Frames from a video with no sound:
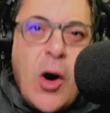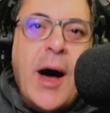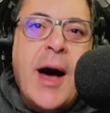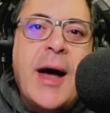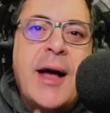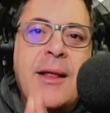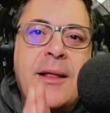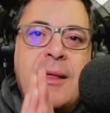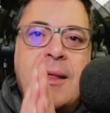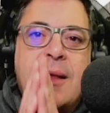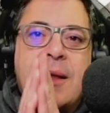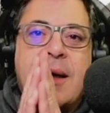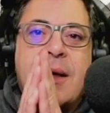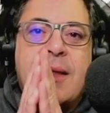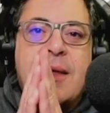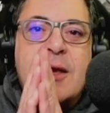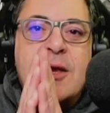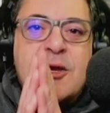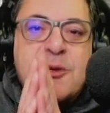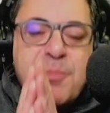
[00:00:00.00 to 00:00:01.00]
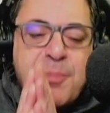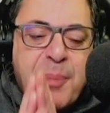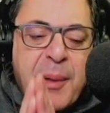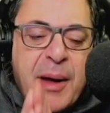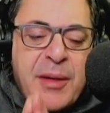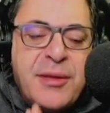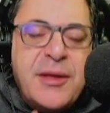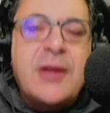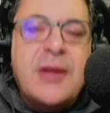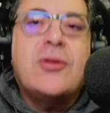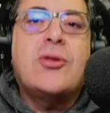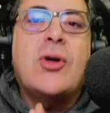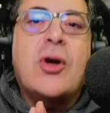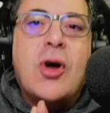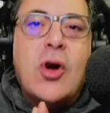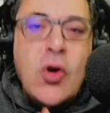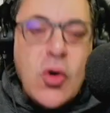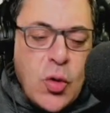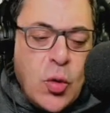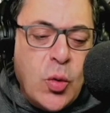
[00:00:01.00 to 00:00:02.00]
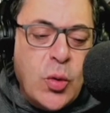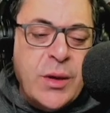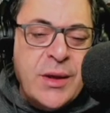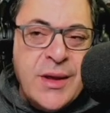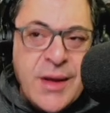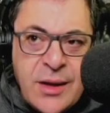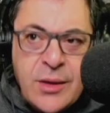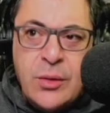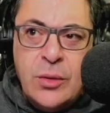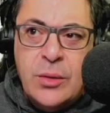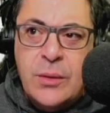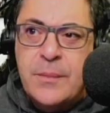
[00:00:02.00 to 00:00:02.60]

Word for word: anda despacito y con cuidado.